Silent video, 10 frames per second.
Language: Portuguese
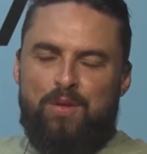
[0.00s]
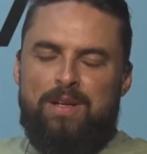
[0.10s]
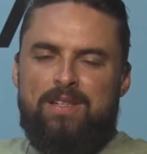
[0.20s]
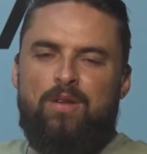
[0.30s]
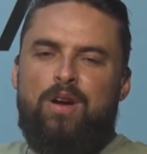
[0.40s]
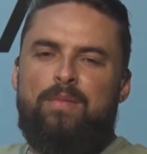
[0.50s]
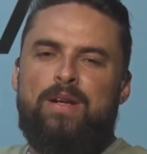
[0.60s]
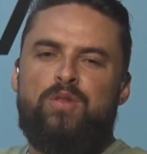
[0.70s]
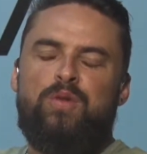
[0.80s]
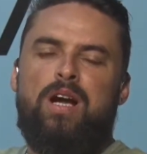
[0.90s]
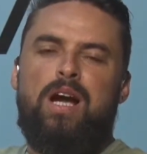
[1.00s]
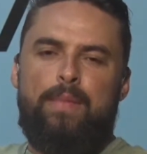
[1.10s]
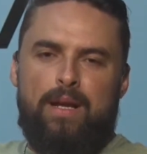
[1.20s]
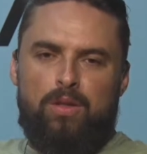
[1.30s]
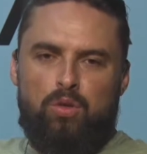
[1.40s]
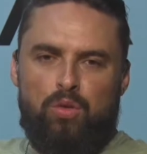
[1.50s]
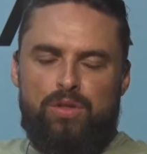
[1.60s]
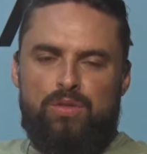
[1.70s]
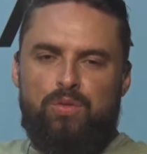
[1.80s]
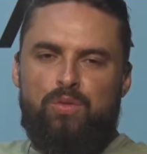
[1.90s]
Começa agora mais um Câmera
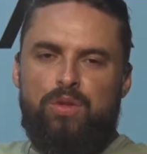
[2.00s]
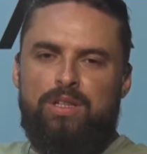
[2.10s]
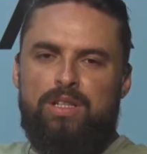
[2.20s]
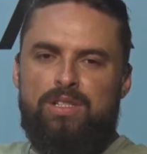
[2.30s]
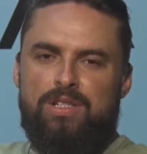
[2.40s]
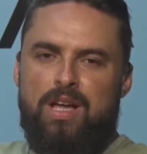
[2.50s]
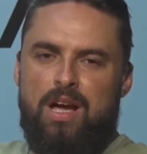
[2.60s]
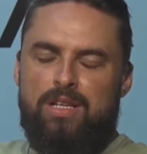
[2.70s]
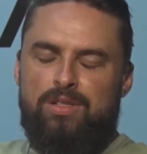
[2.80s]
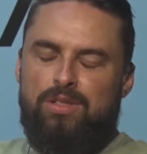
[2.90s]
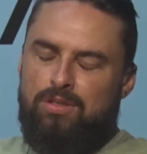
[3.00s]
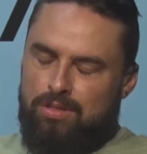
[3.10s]
2 Cultura e Identidade.